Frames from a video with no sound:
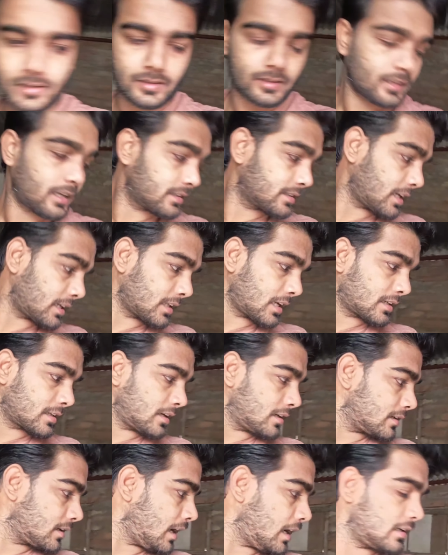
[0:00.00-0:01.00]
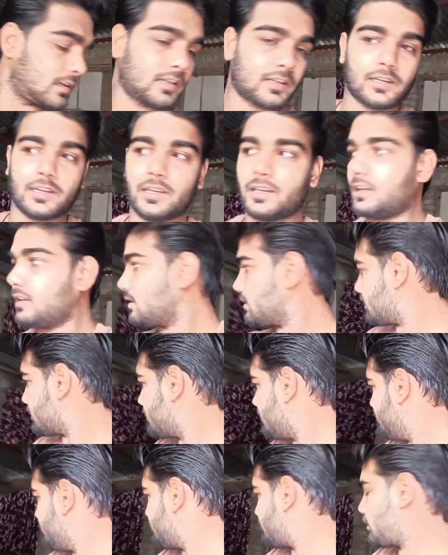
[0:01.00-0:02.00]
इतना ज़्यादा ठंडा लग रहा है ना
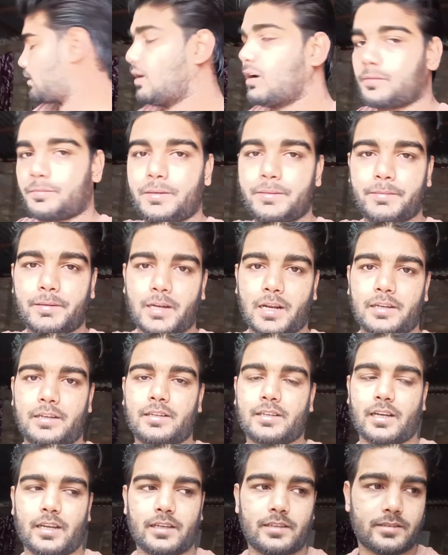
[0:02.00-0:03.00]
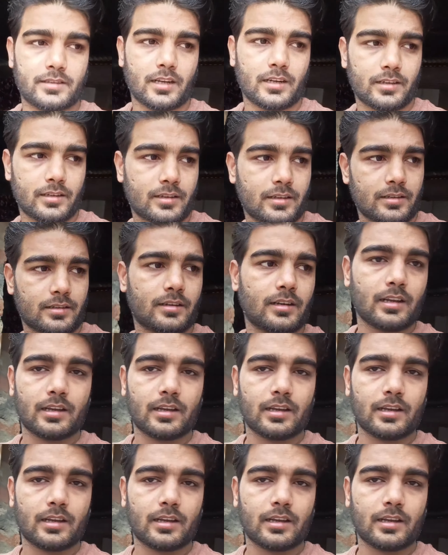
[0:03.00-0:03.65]
कि ब्लॉग भी बनाने का इच्छा नहीं कर